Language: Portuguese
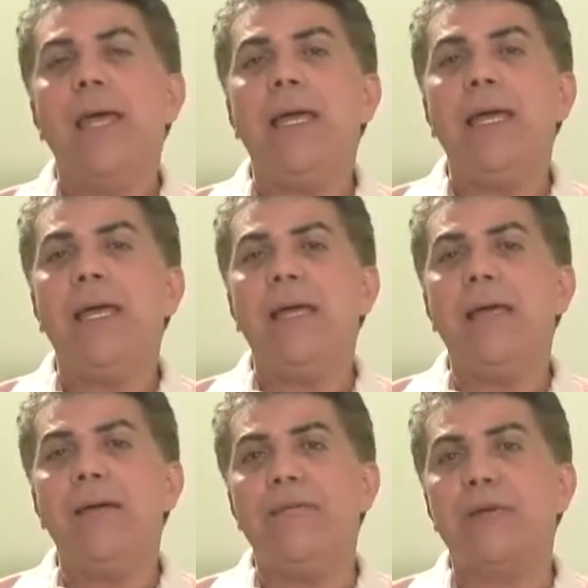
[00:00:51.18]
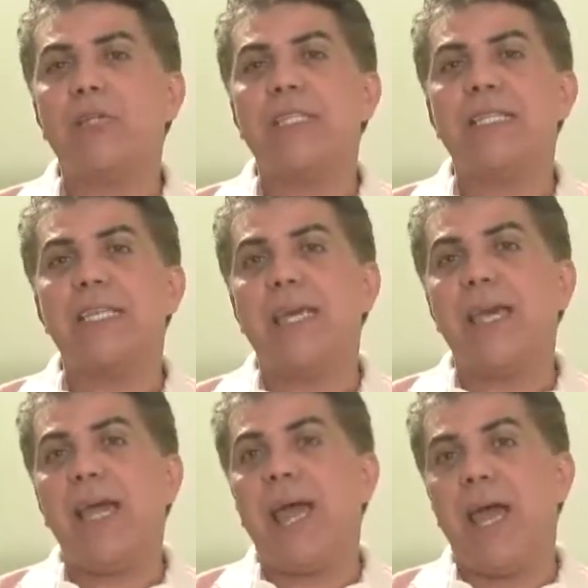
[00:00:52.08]
E você
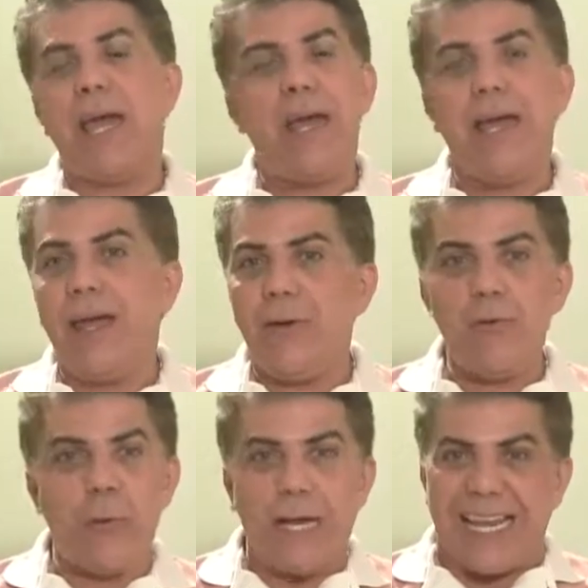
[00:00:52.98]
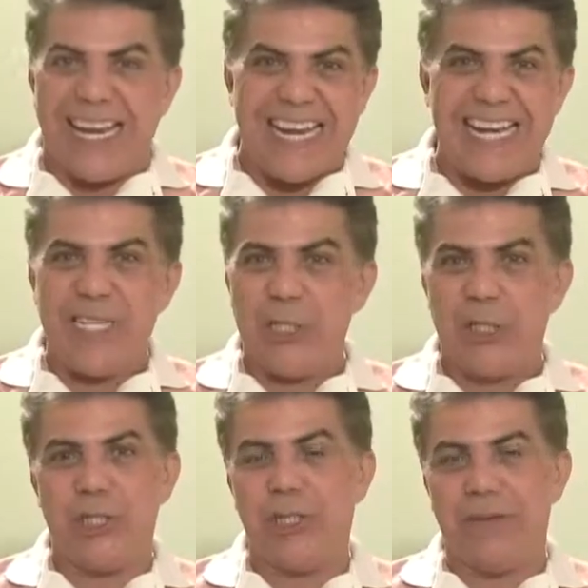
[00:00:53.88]
é o
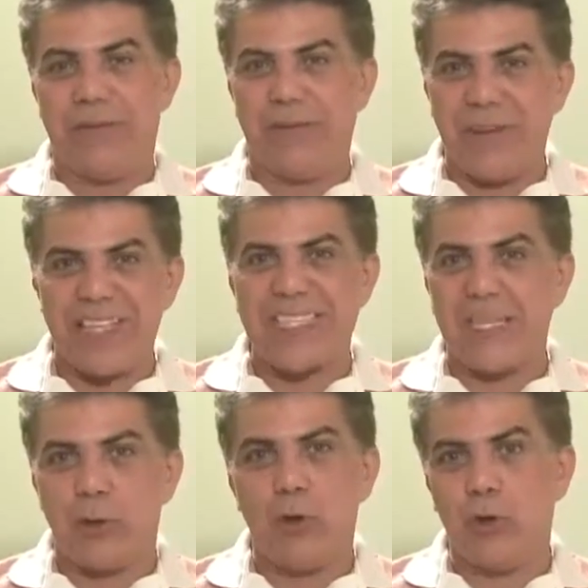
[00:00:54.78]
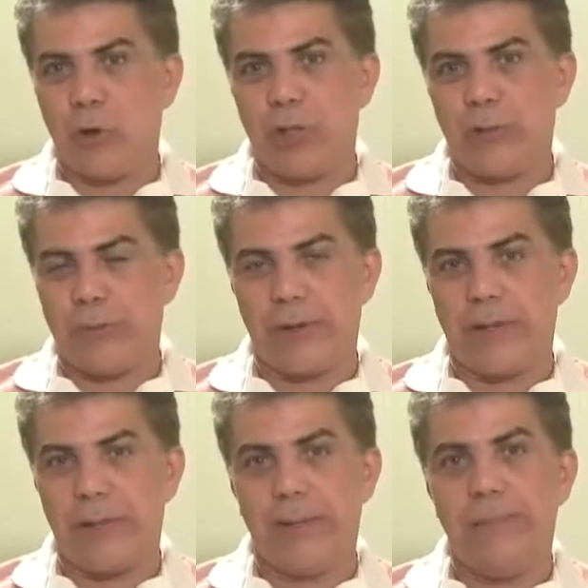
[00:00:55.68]
grande fazedor do nosso
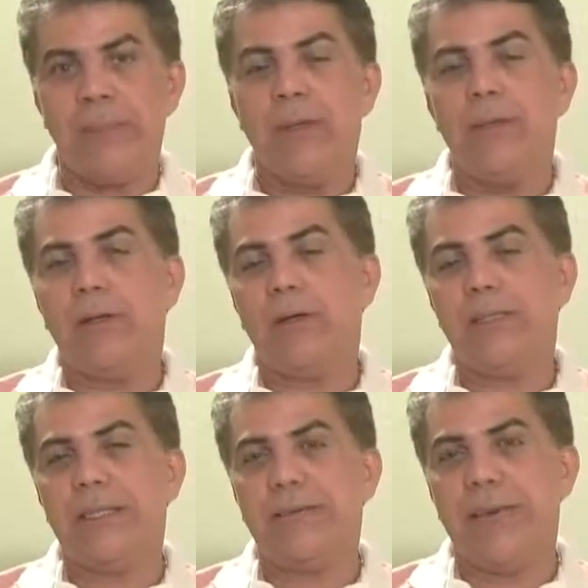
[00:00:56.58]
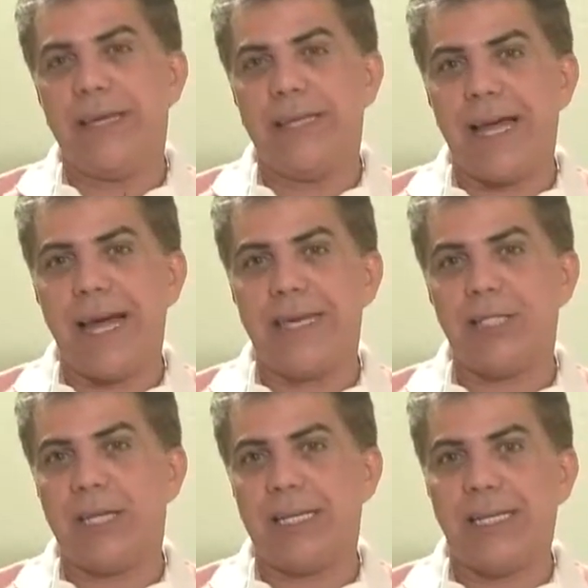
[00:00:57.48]
programa. Nós, em
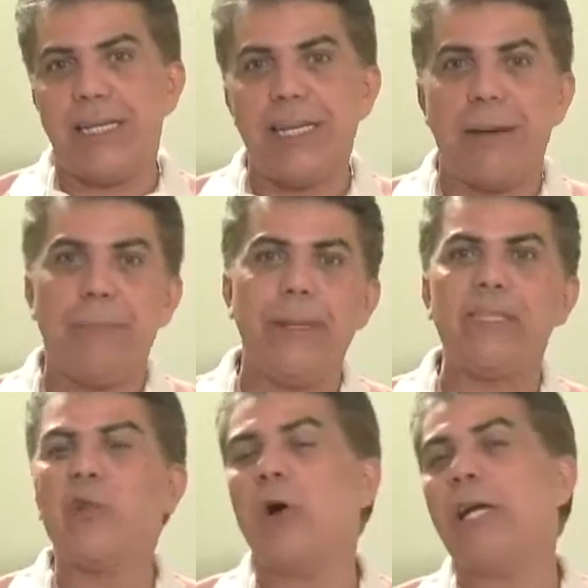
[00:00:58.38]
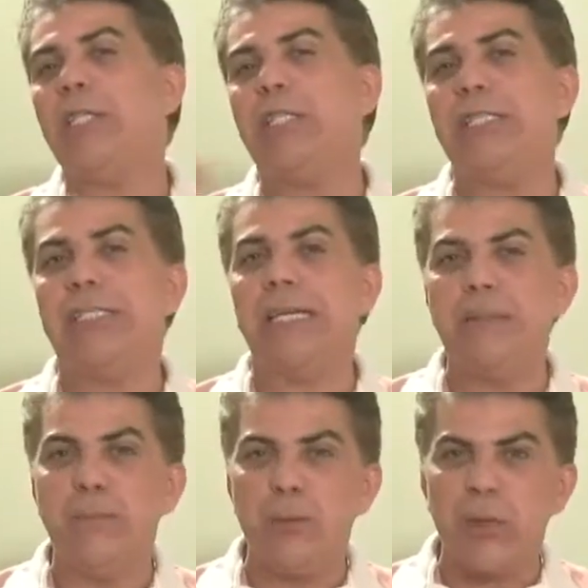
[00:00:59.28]
verdade, aqui apenas
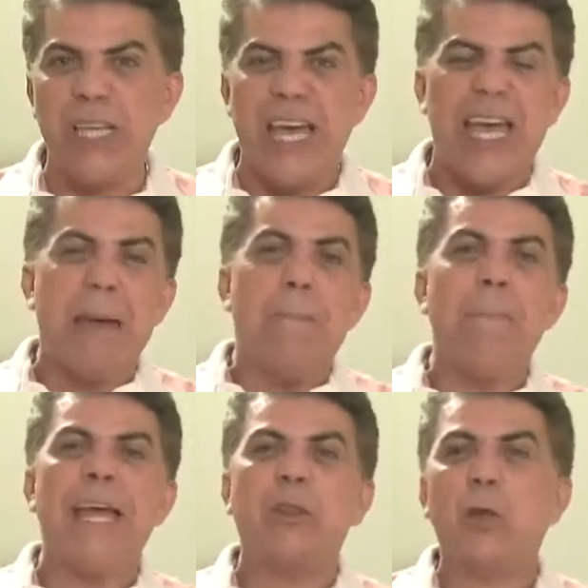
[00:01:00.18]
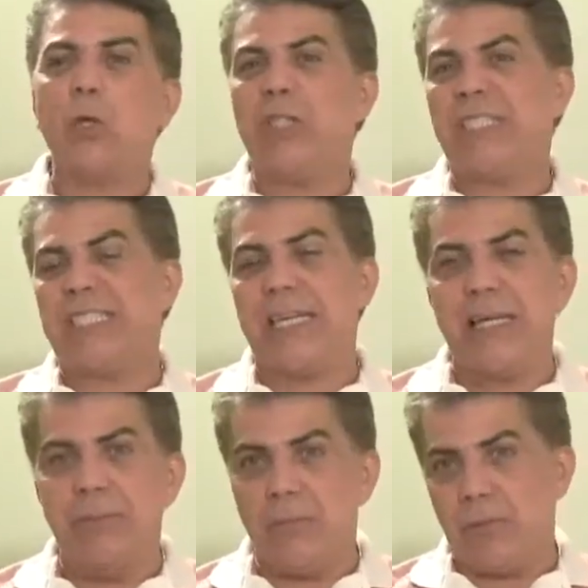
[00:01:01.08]
organizamos,
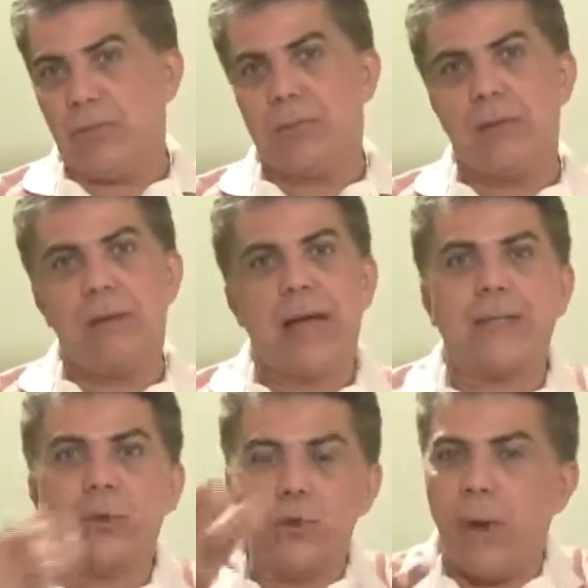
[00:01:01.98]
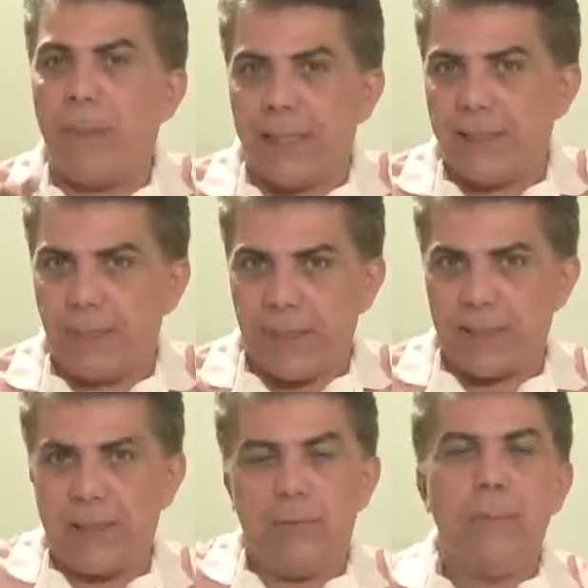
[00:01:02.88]
metodizamos a sua
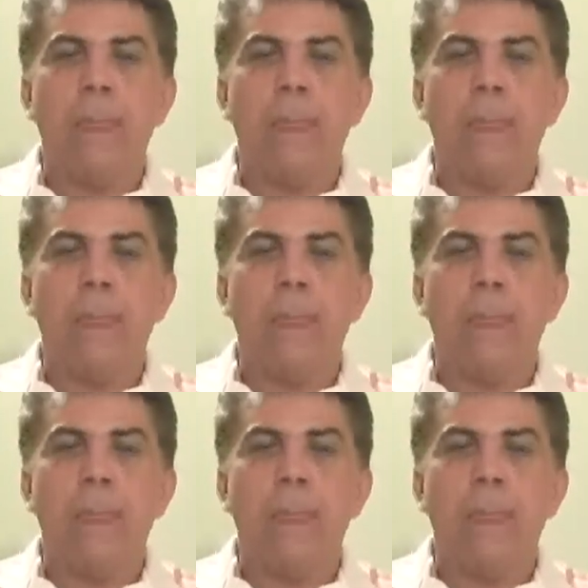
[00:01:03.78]
participação.